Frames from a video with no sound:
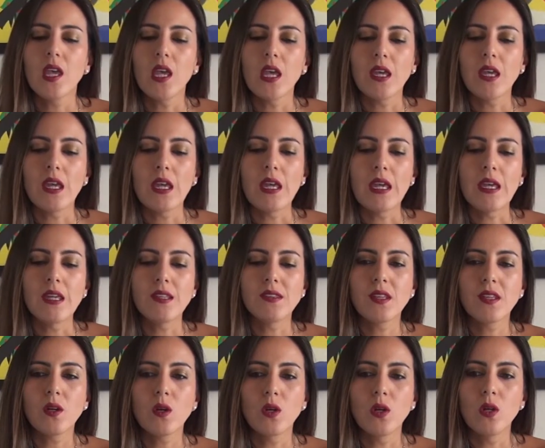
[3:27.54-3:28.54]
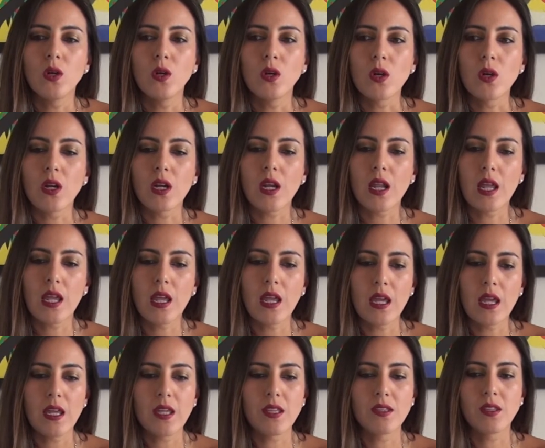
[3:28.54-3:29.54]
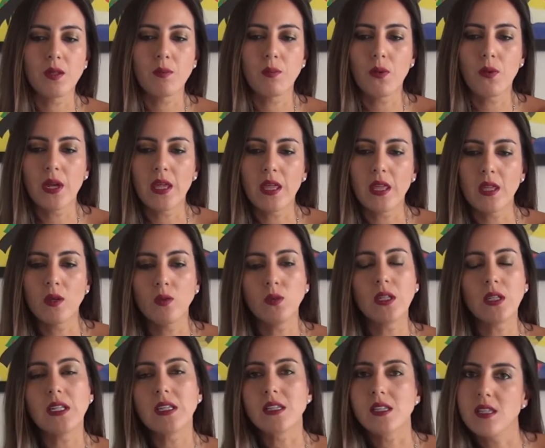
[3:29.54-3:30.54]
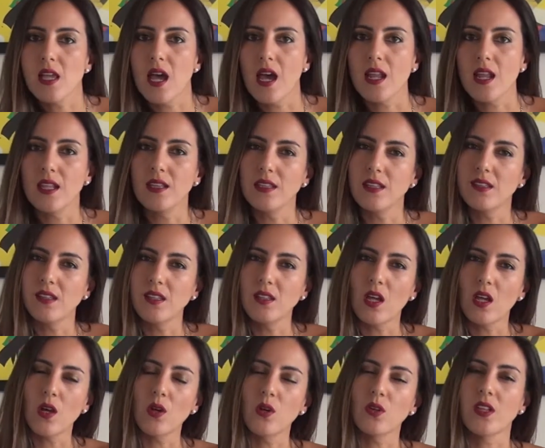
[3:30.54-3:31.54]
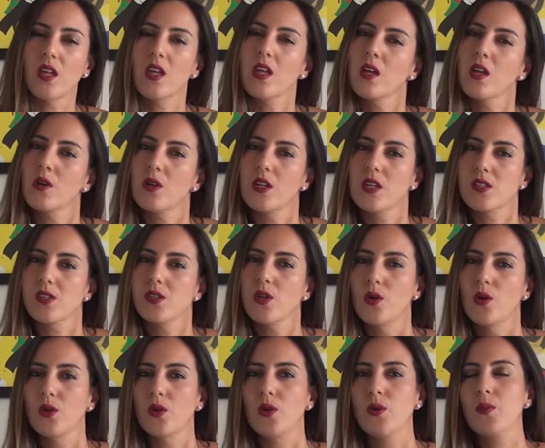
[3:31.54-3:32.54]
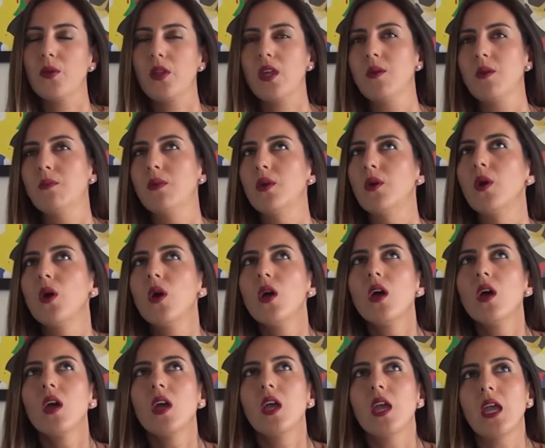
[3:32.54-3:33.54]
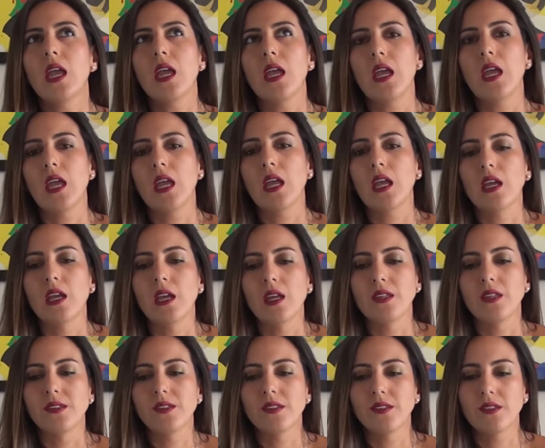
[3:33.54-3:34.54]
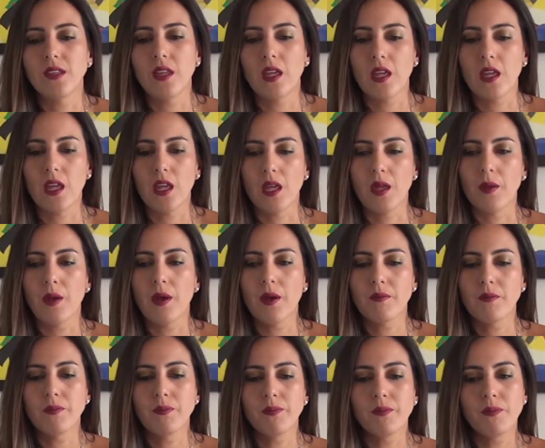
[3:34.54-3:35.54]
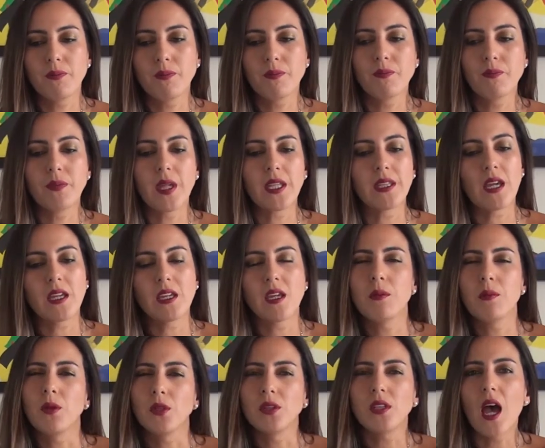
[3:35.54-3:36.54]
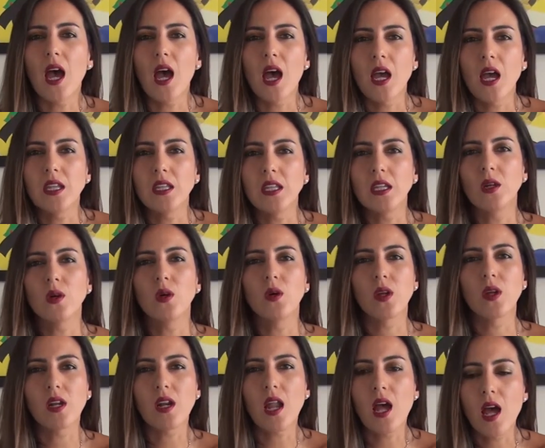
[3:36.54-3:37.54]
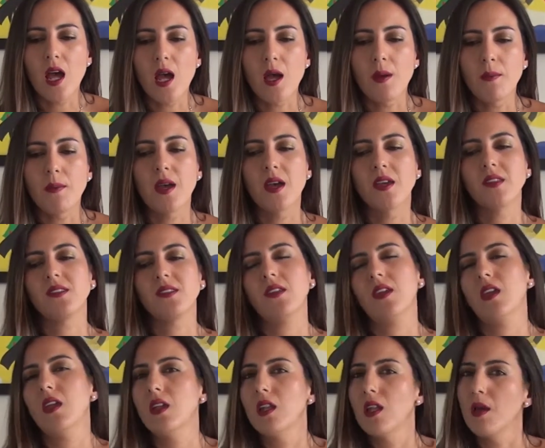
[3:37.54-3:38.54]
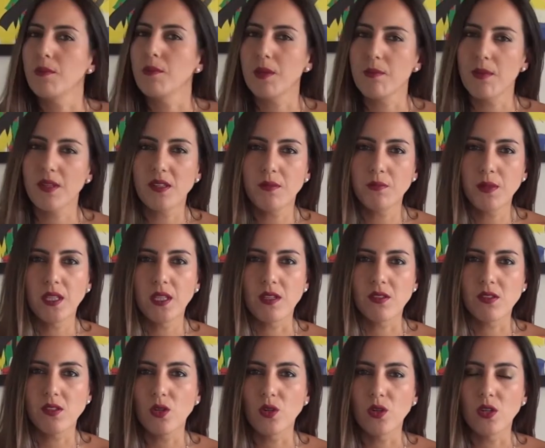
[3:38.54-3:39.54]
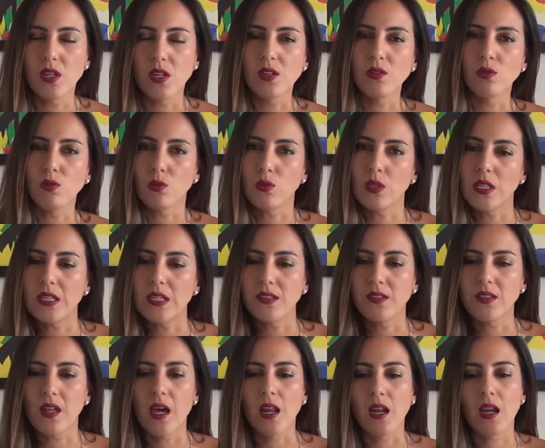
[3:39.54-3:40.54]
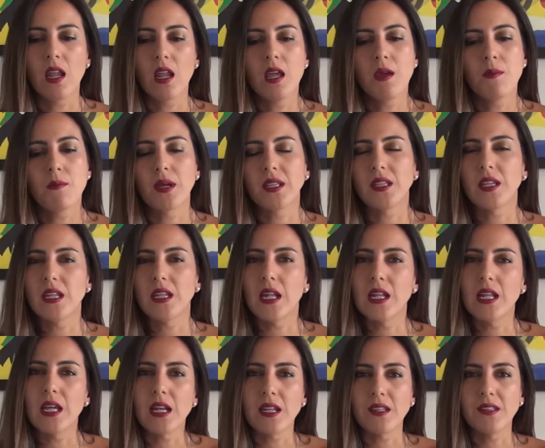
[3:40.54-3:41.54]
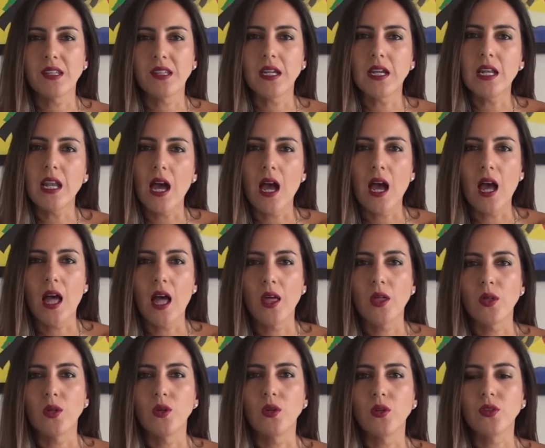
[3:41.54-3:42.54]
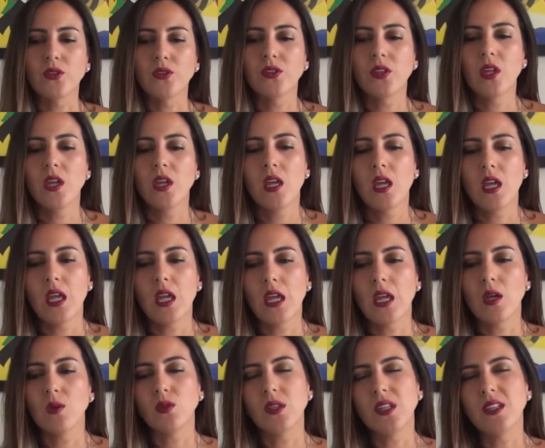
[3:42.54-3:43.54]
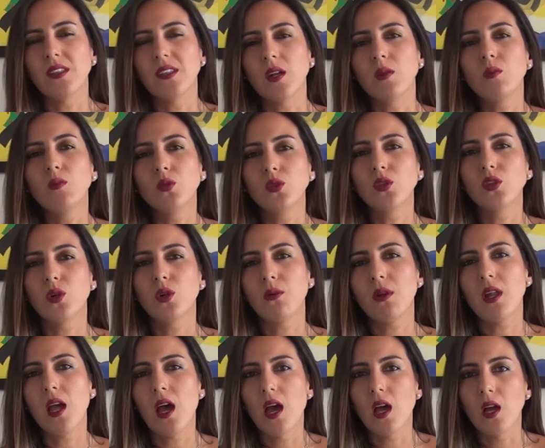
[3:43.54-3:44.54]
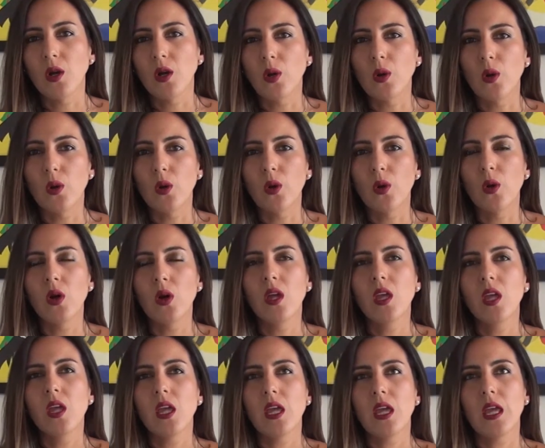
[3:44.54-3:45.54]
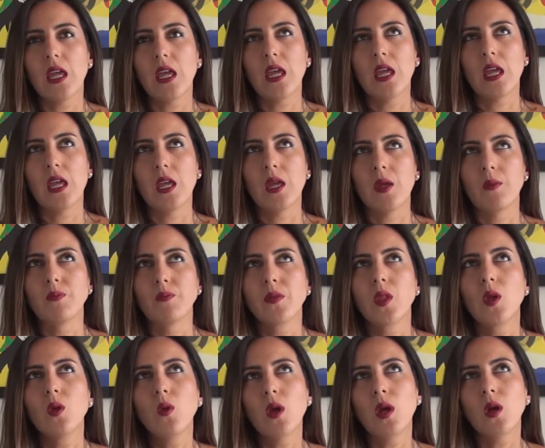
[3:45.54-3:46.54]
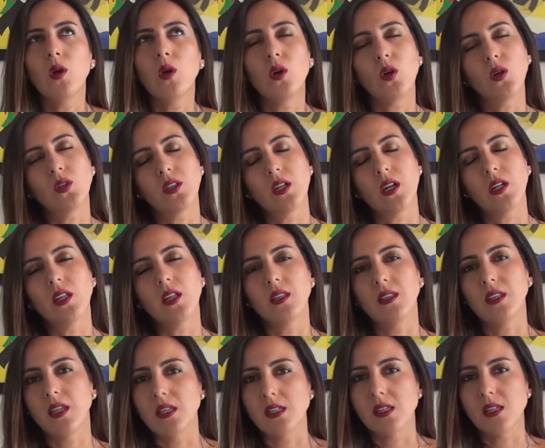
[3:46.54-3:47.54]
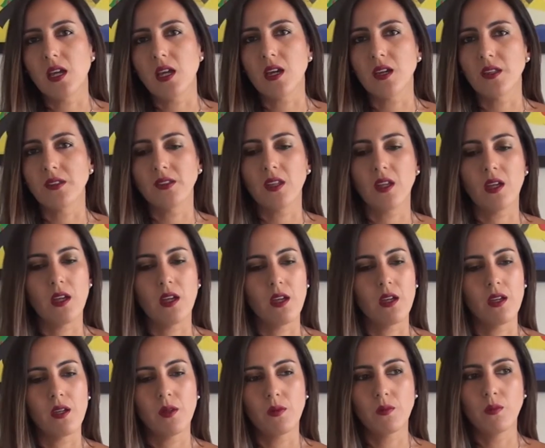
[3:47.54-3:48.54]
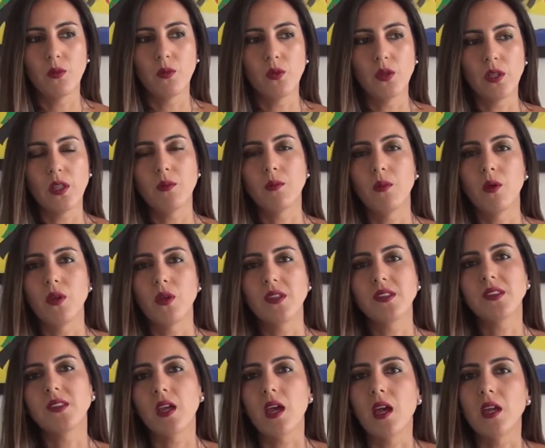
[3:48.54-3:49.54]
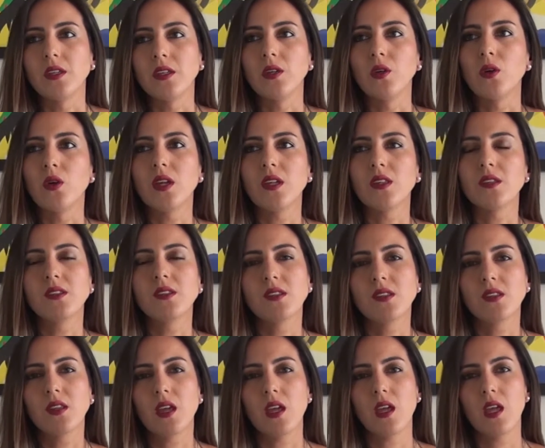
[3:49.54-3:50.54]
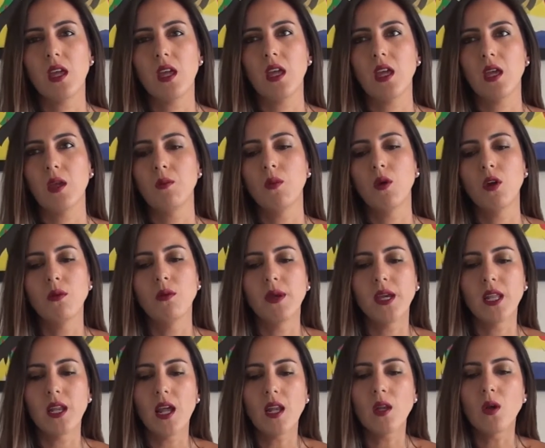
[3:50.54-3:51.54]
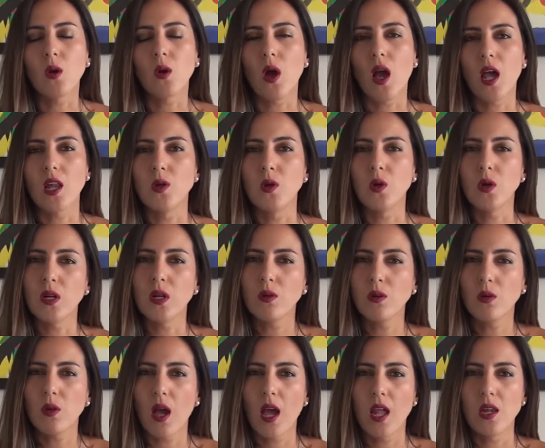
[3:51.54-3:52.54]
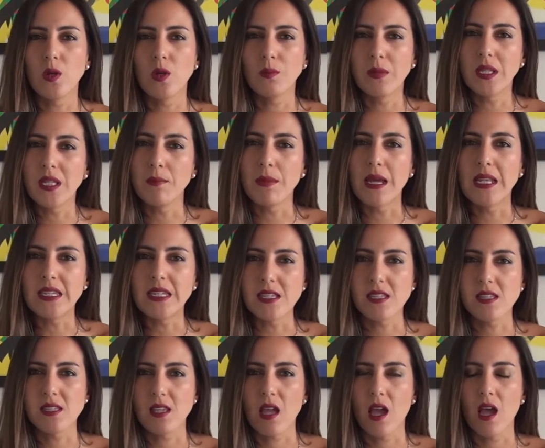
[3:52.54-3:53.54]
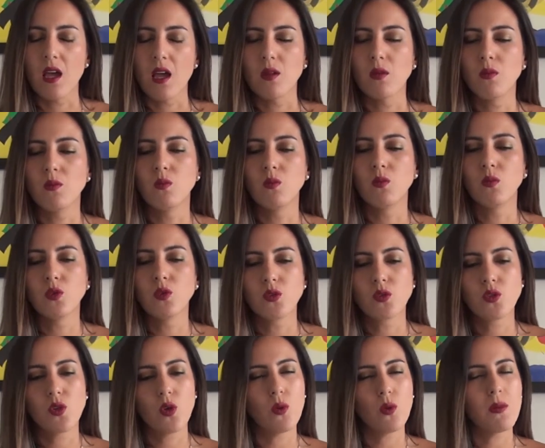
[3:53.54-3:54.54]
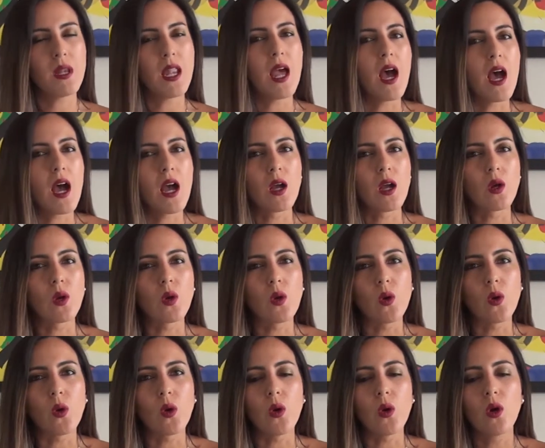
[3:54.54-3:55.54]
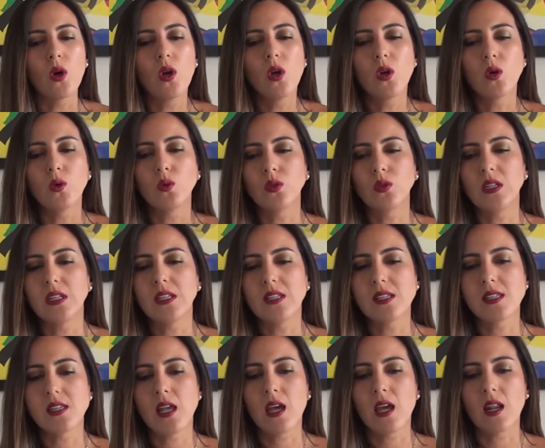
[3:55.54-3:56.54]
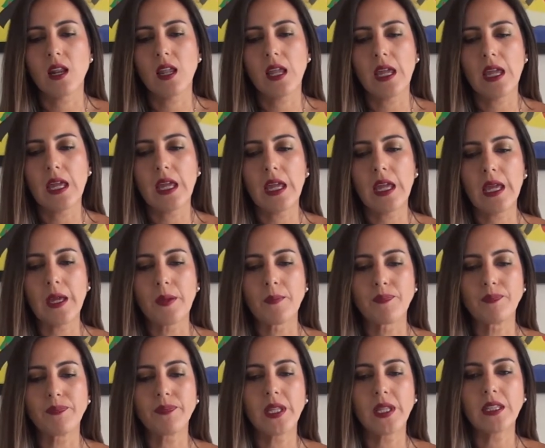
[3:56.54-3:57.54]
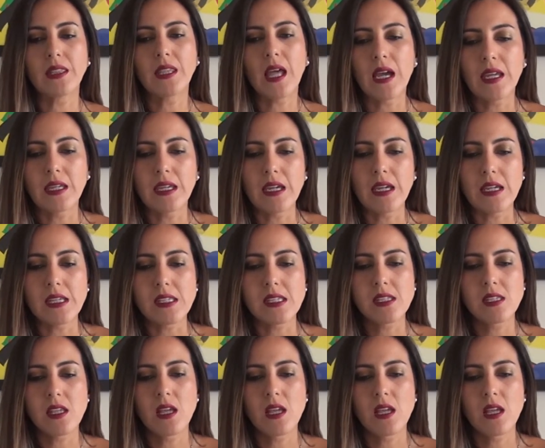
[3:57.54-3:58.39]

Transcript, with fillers: eh, este color eh, se puede utilizar en distintas cosas de decoración, por ejemplo, en este, detalles botánicos, ramas, en las mismas invitaciones, utilizar materiales reciclados, eh, utilizar mucho blanco. luego, otra tendencia que está muy de moda este año es volver a lo, a lo a lo minimalista, mucho blanco, utilizar eh, detalles